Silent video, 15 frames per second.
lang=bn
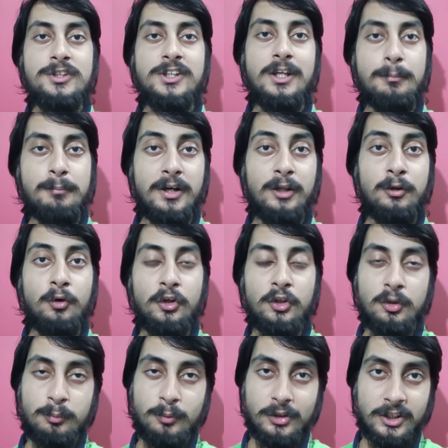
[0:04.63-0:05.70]
সিনেমার নয়
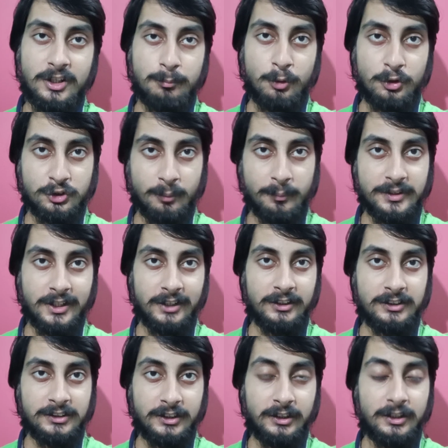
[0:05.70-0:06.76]
নম্বর দিনের বক্স অফিস
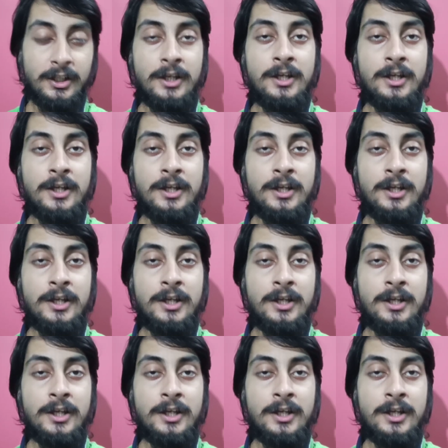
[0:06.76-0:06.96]
কালেকশন